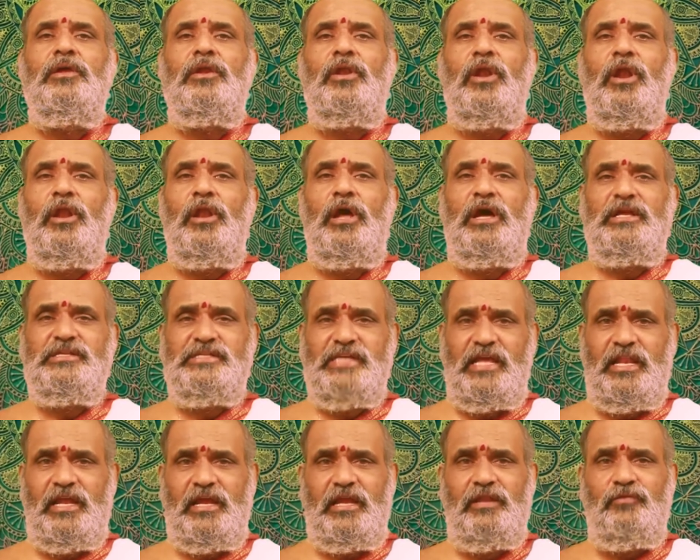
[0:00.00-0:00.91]
రెండో
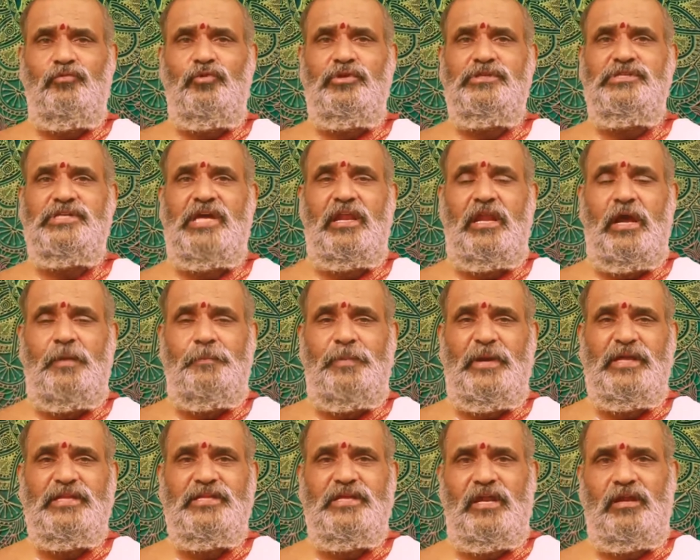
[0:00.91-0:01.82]
చిలకను ఉంచారు ఆ
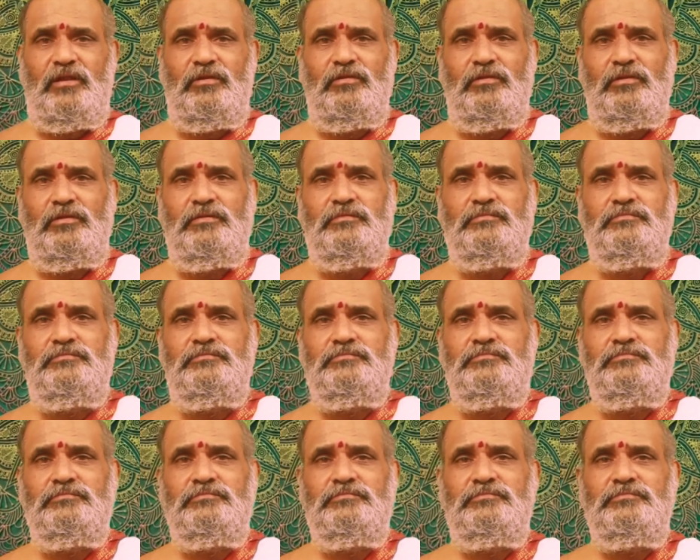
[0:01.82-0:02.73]
పంజరంలో
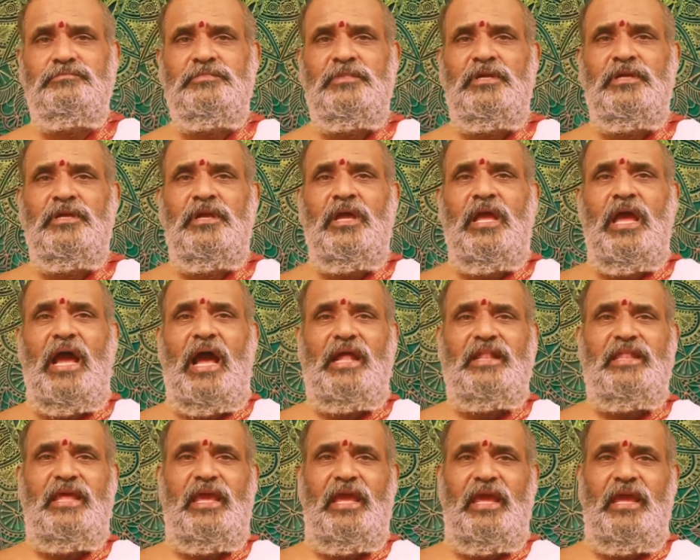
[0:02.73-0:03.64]

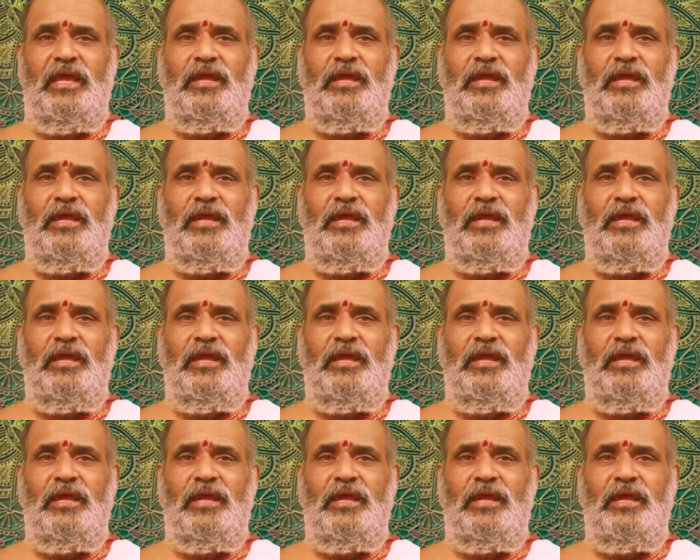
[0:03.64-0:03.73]
అది